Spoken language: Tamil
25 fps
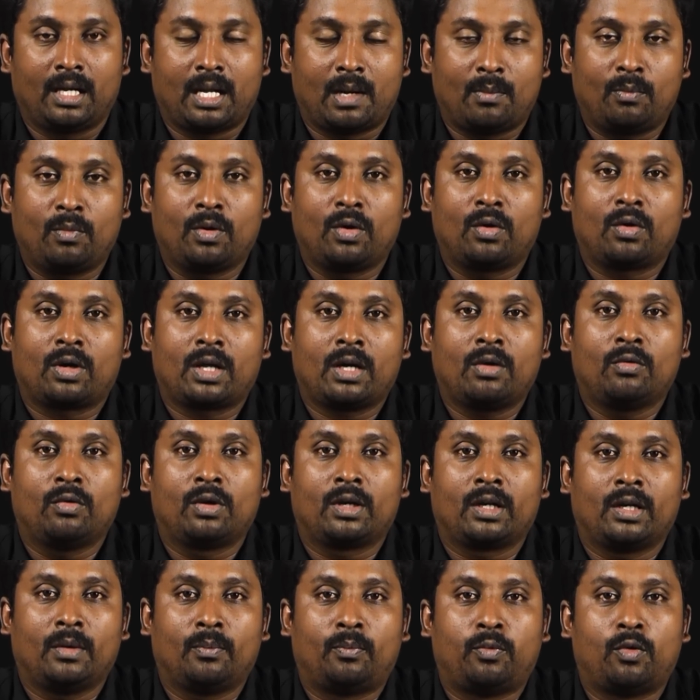நம்மளோட
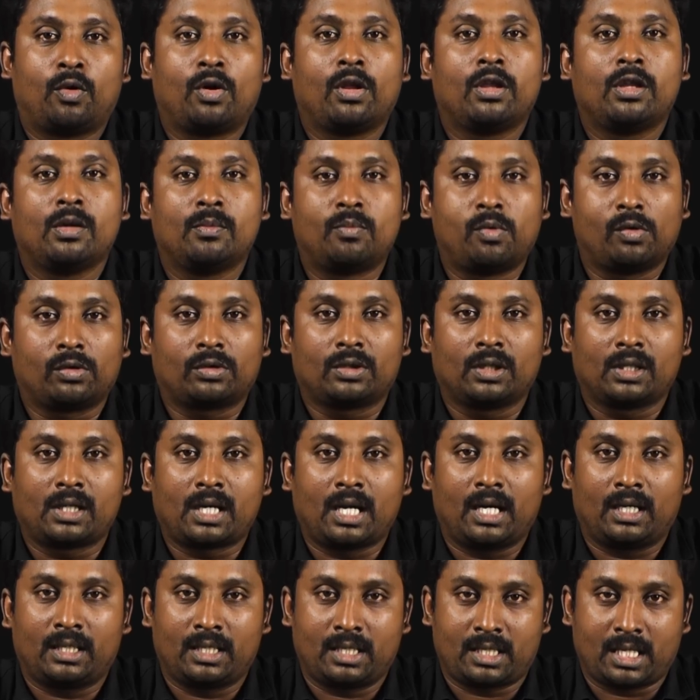ஒரு
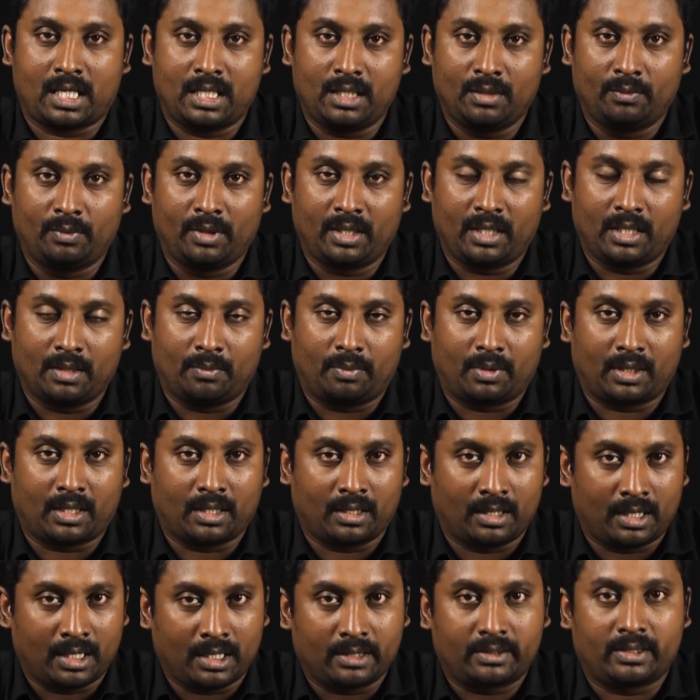பொழுதுபோக்குக்காக
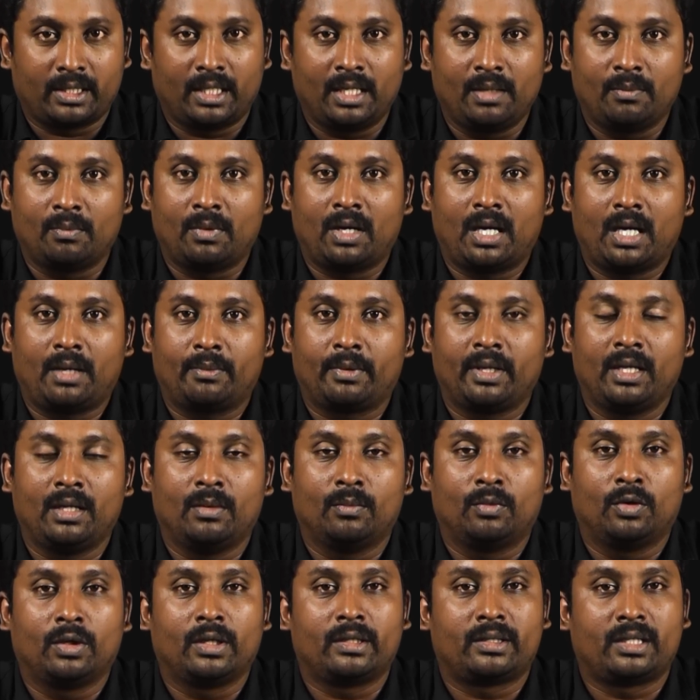கண்டுபிடிக்கப்பட்டது தான் சினிமா
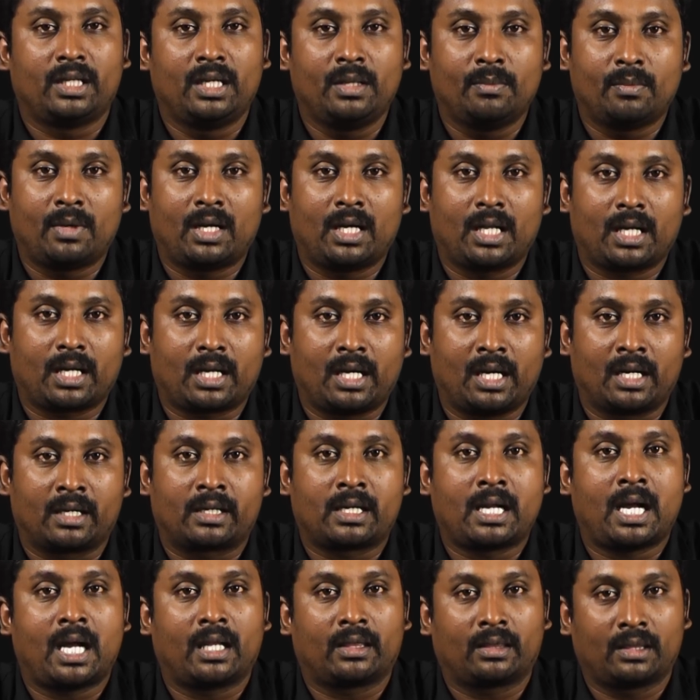அப்படின்னும் போது சினிமாவில்
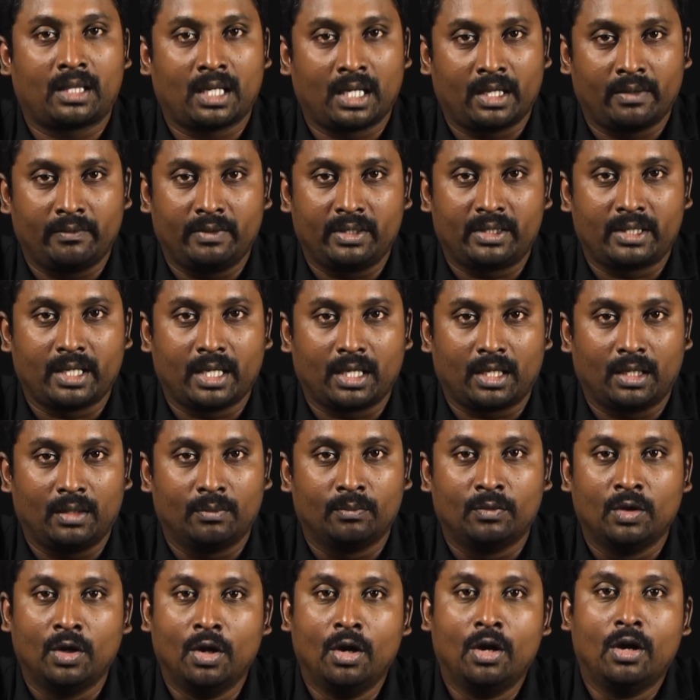காட்டுற அத்தனை
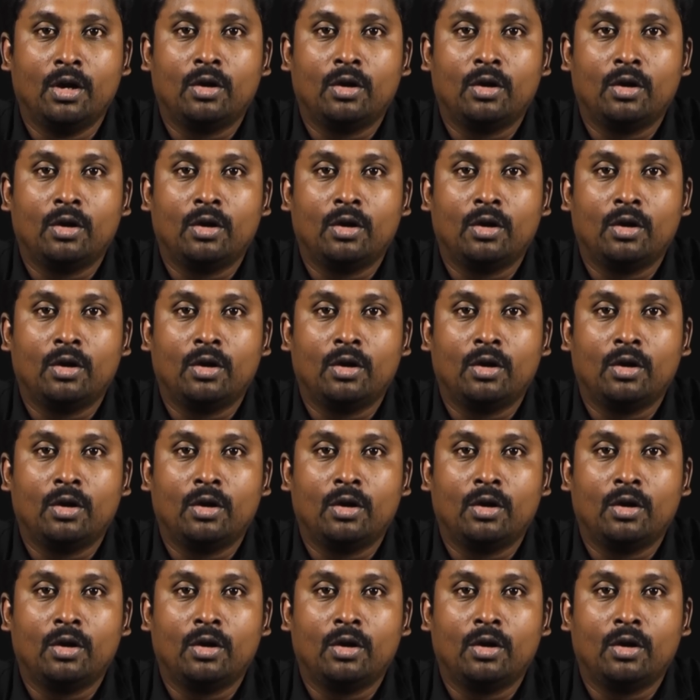விஷயங்களும்